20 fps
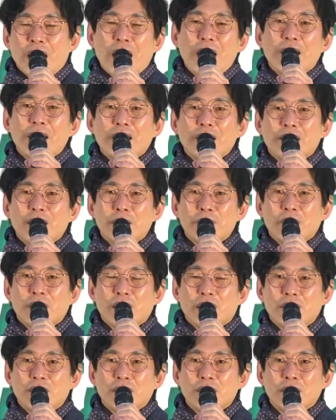탄핵이 될
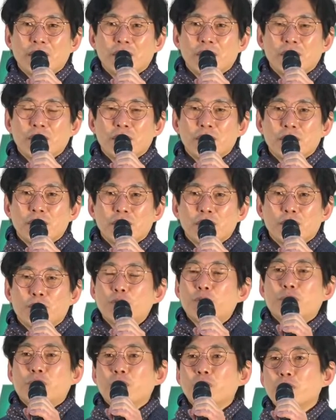만한
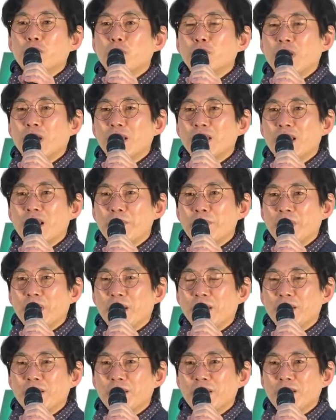국정농단이 될
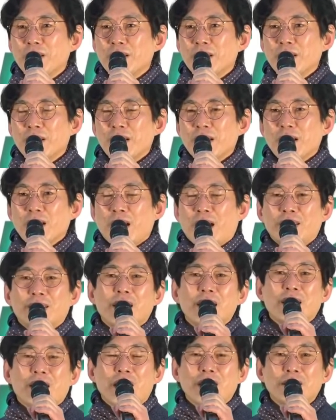만한
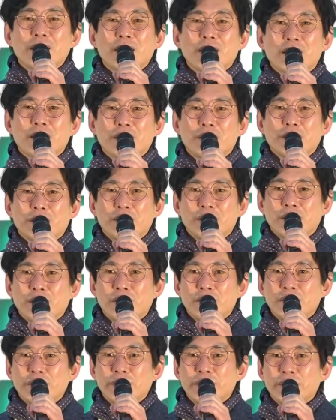가장 강력한
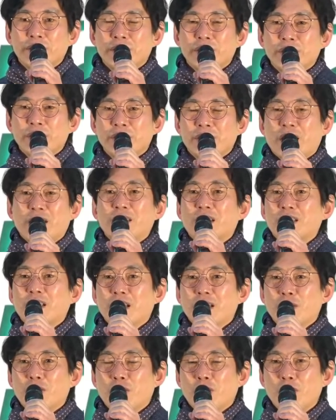것들을
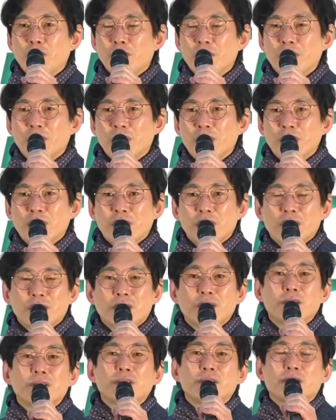찾아다니고
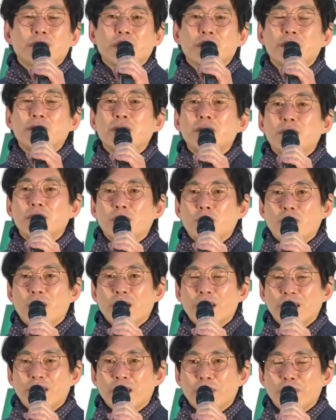그것을
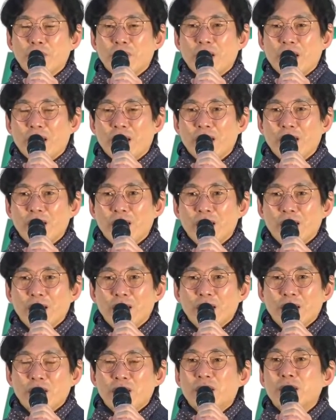터뜨리려고 하기 때문에
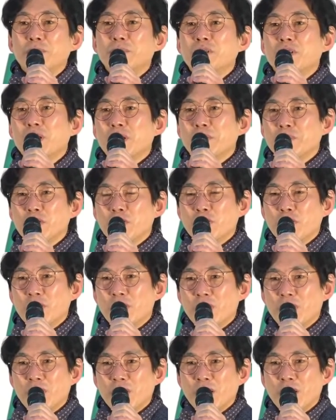김우겸
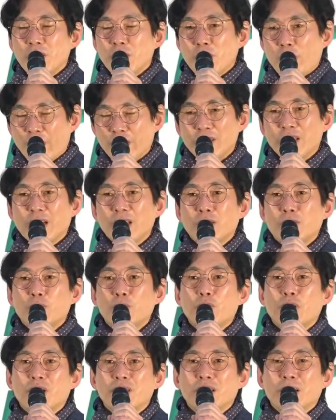의원을 굉장히
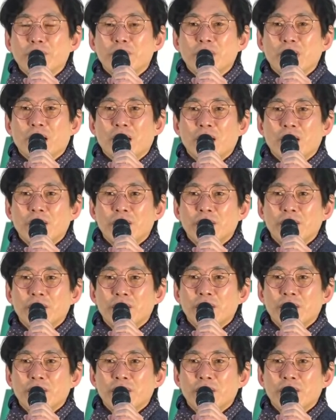두려워한답니다.